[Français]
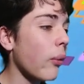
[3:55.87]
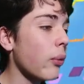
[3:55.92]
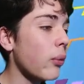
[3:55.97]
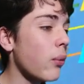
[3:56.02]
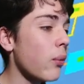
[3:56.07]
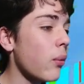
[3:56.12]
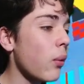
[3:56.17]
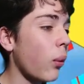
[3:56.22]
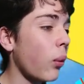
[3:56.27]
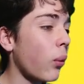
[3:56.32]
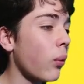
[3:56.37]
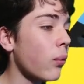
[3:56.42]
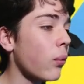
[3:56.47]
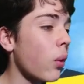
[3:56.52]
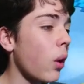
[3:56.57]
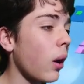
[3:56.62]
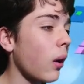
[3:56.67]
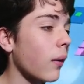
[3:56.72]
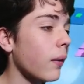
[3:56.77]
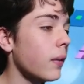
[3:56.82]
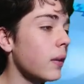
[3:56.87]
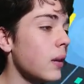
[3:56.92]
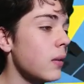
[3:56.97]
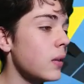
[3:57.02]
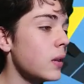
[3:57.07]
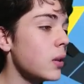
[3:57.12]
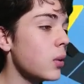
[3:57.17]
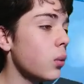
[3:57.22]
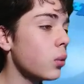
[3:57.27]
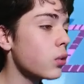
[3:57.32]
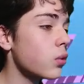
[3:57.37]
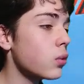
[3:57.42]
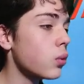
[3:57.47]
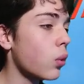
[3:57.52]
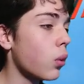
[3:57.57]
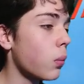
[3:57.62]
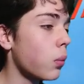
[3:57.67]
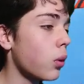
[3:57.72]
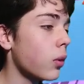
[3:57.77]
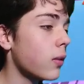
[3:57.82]
de revoir des vidéos
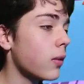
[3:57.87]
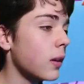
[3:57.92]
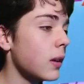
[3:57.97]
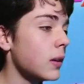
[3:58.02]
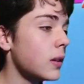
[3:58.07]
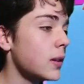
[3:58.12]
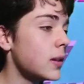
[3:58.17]
sur Roblox et